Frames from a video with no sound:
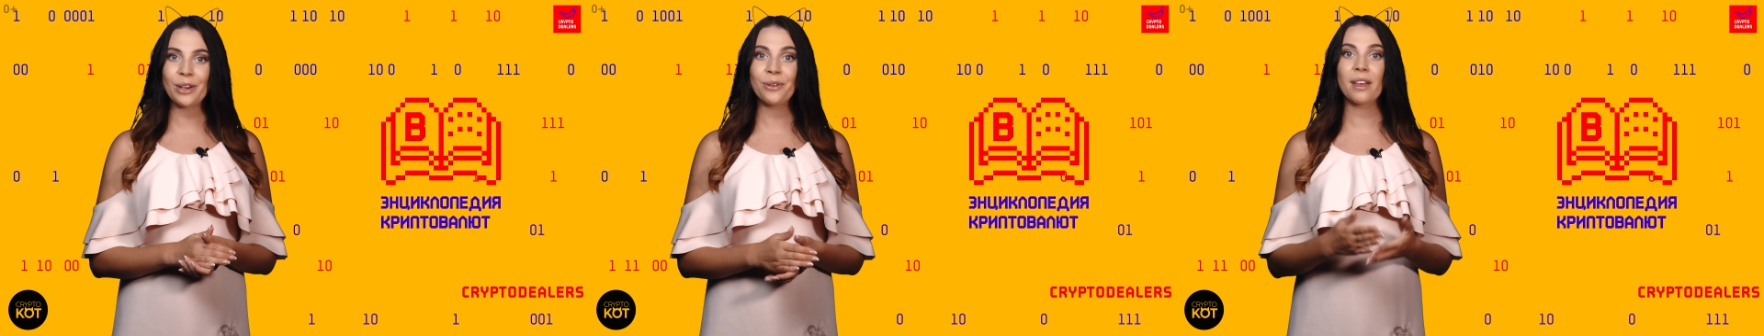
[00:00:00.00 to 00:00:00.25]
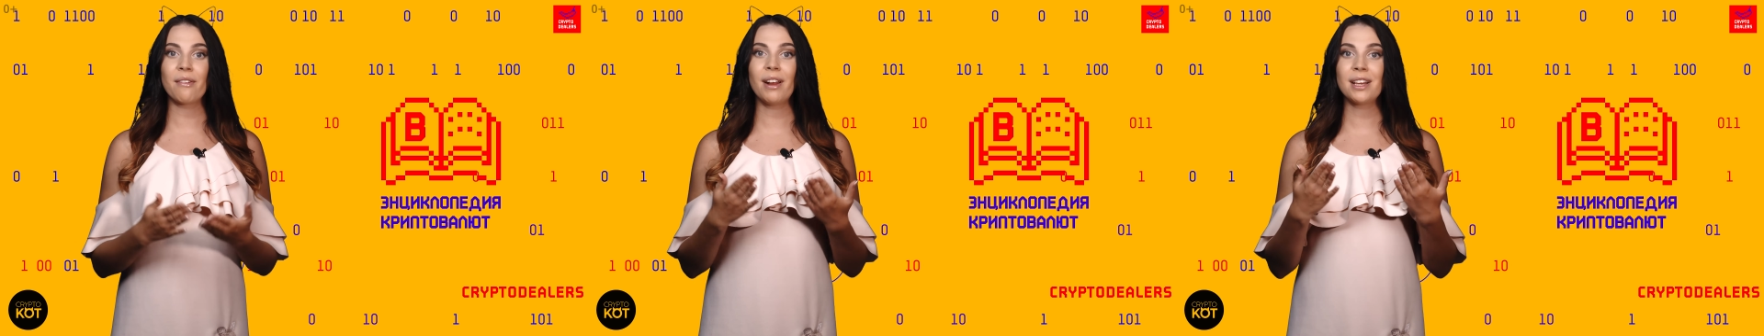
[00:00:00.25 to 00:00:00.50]
и
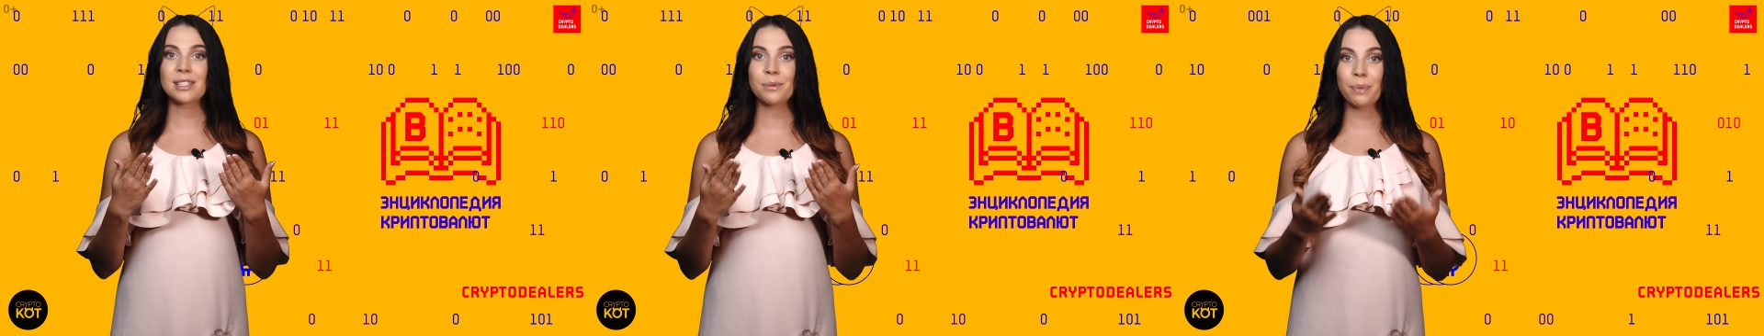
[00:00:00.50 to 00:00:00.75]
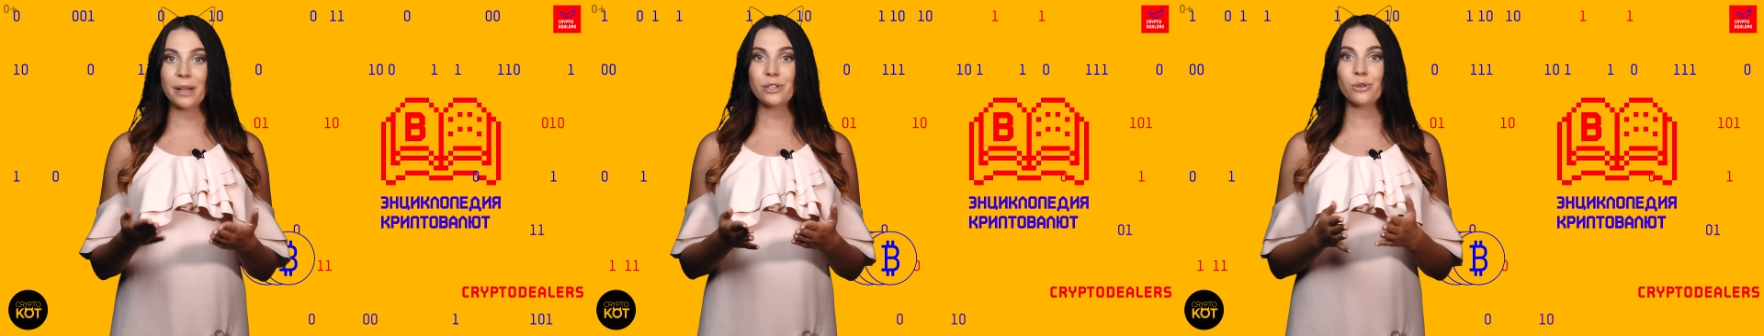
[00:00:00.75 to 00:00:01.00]
он
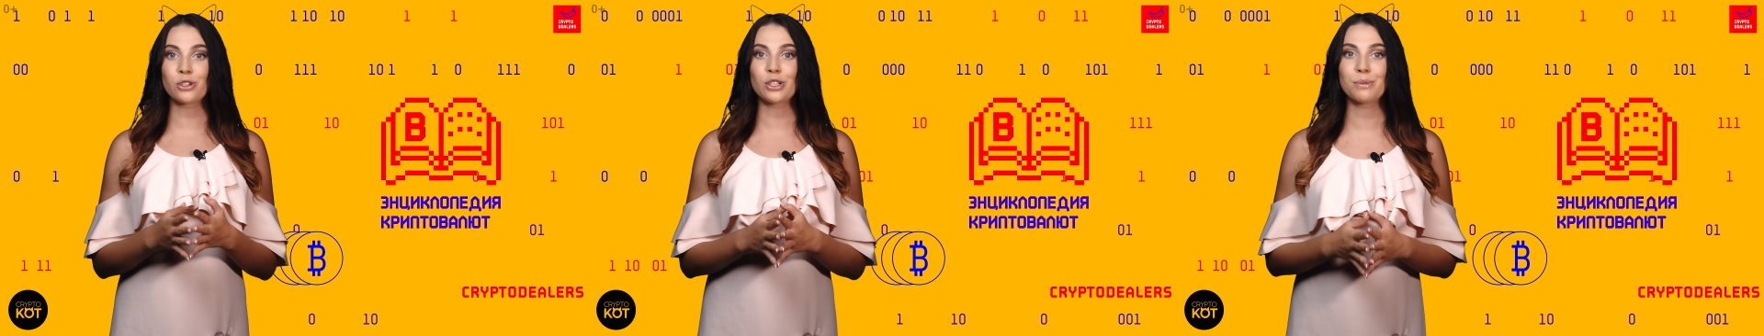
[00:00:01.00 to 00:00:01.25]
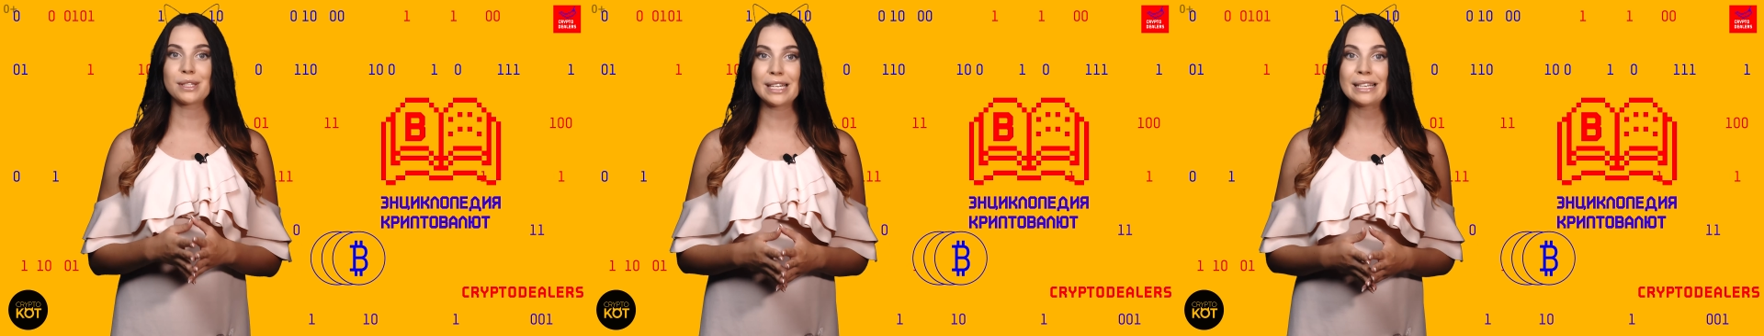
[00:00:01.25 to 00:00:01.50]
является
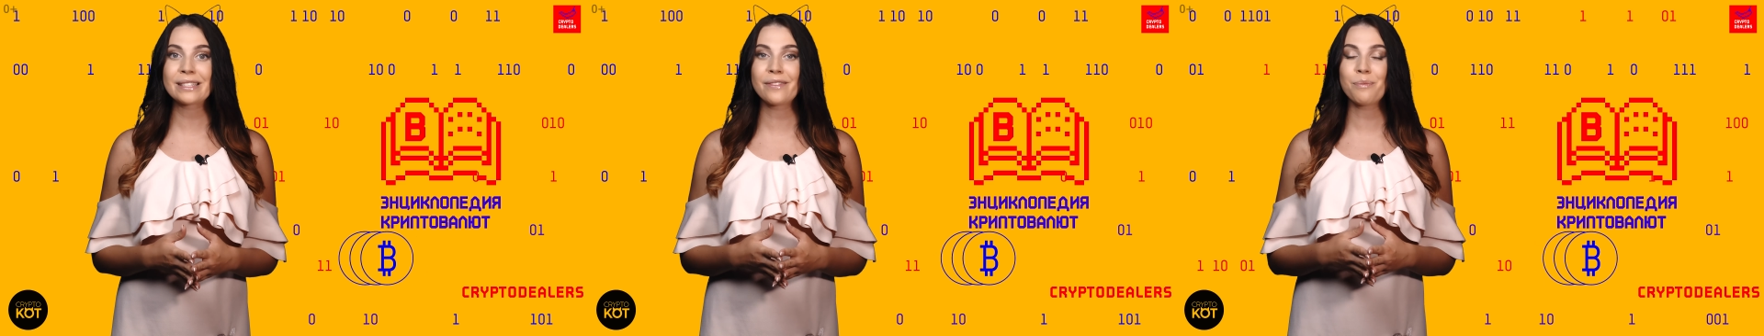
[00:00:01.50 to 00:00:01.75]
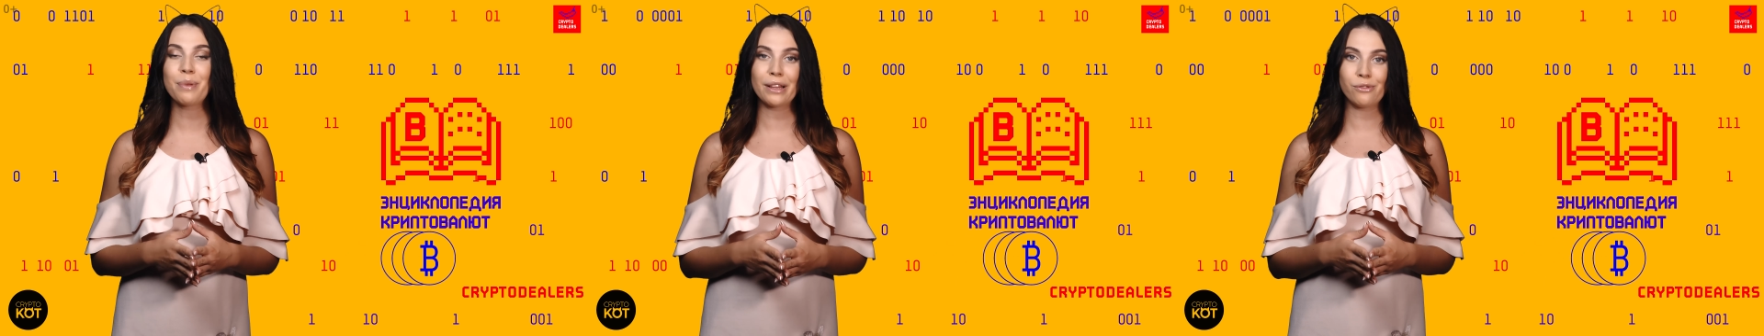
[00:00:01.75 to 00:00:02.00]
платежным
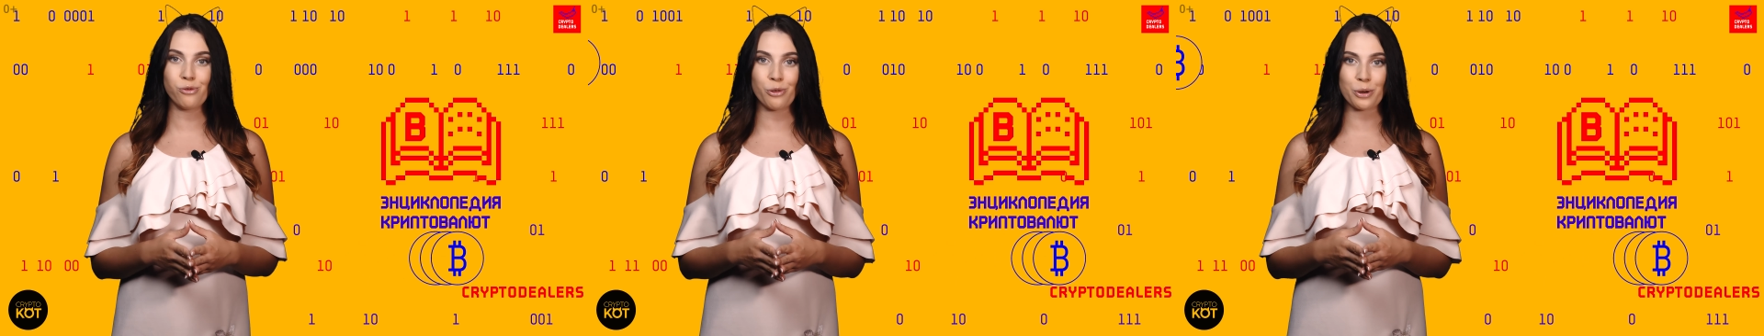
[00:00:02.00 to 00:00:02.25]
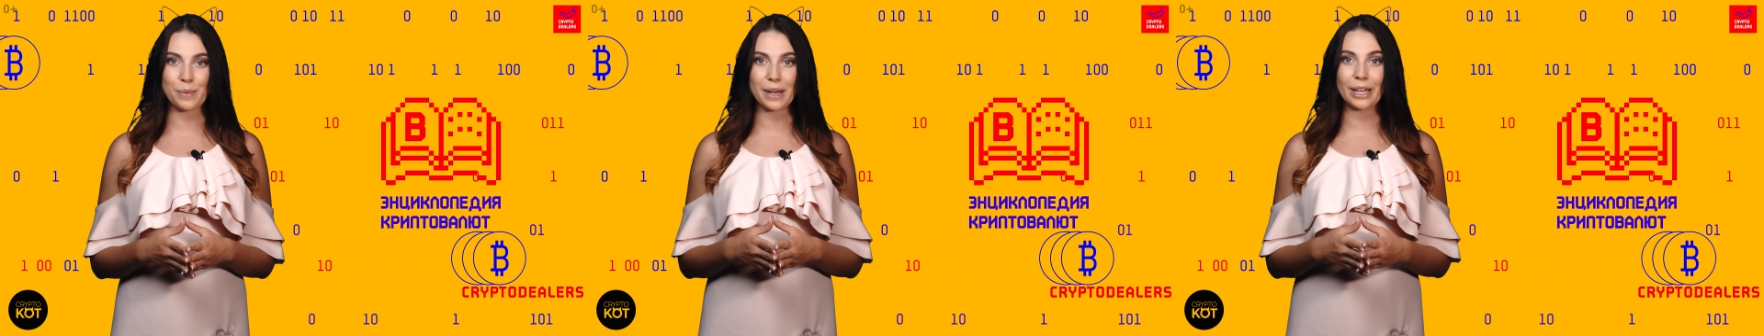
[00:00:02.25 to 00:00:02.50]
средством платформы,